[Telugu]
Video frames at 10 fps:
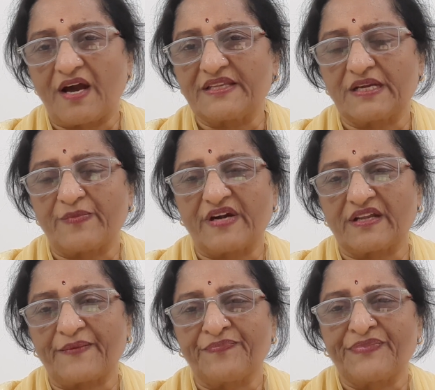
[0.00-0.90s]
కాదనమాట
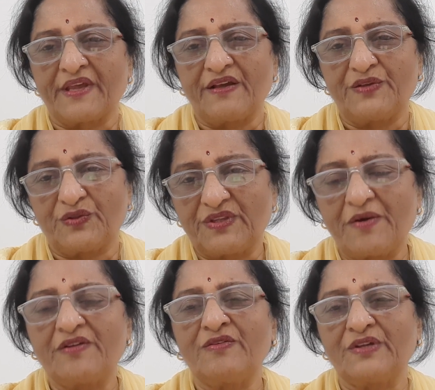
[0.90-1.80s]

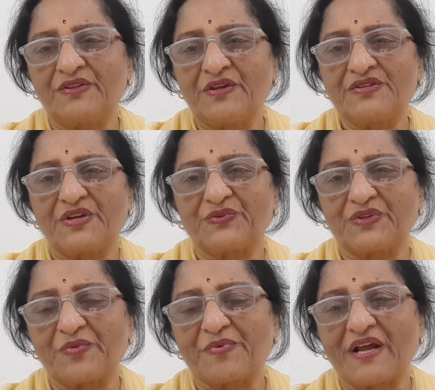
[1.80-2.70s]
యుద్ధం యుద్ధం
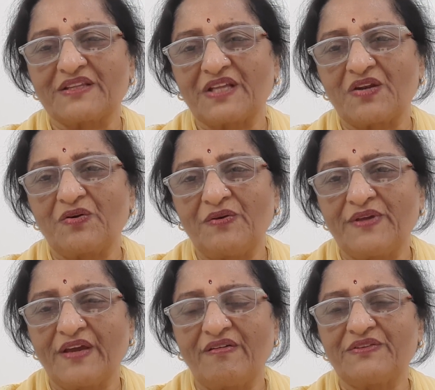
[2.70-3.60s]
జరుగుతున్న ప్రాంతాల్లో
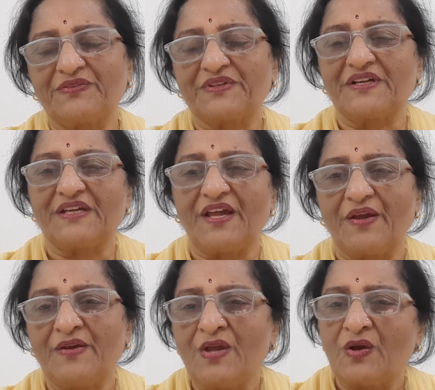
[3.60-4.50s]
ఏమవుతుందంటే
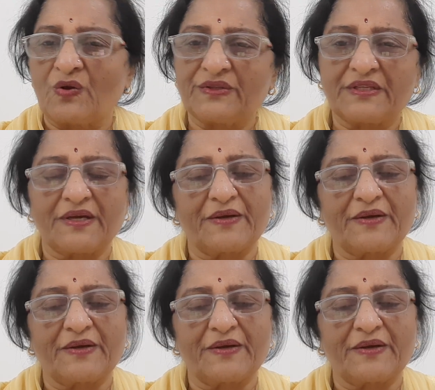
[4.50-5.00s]
కొంత